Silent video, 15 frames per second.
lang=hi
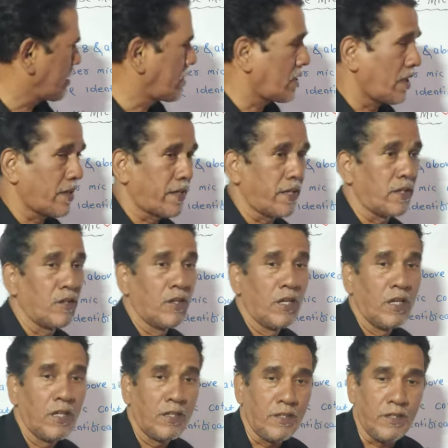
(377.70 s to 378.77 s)
दिस कटन
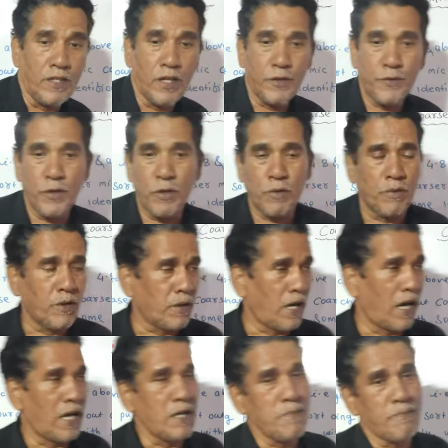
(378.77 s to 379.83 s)
ये जो
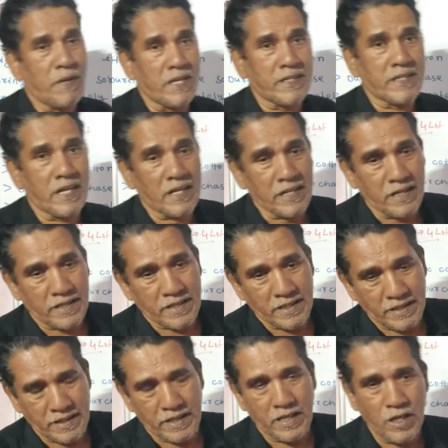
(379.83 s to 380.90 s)
हाई माइक का
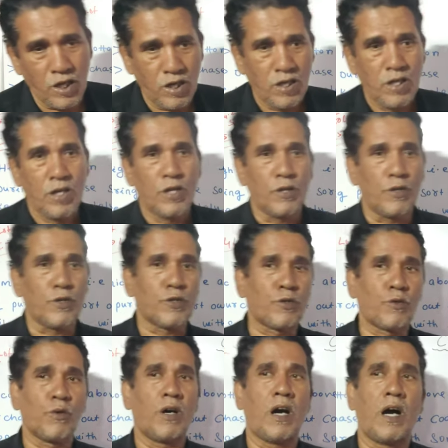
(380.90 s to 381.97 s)
कटन है
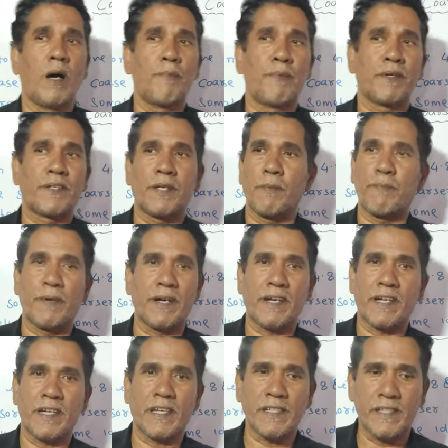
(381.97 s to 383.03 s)
इसको आप
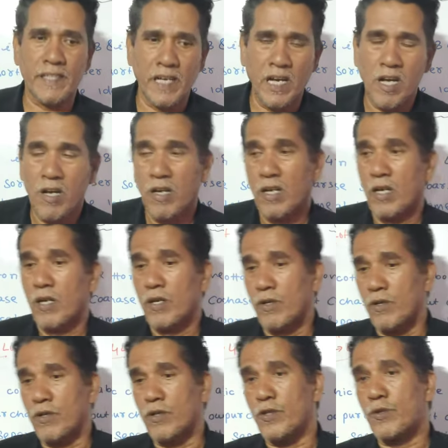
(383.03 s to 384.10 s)
सेपरेट रख दिया
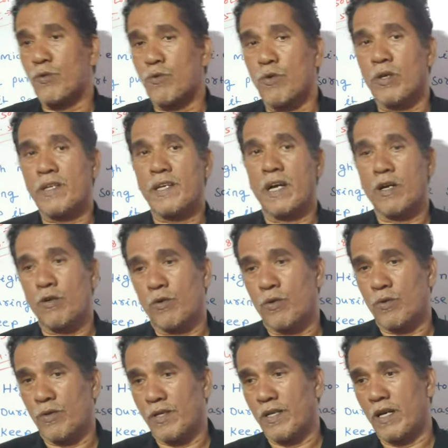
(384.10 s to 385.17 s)
इसको क्या
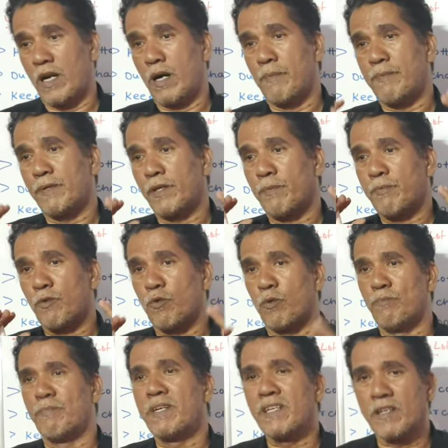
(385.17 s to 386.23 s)
करोगी आप जब
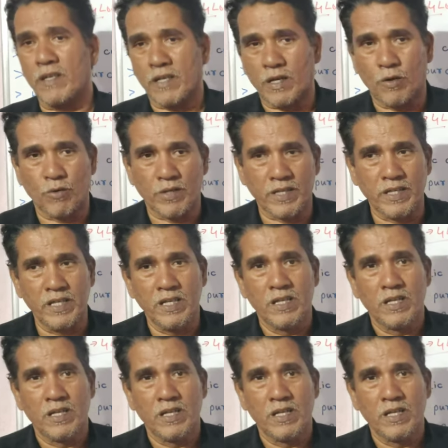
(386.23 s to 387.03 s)
कोम्बिंग कराओगी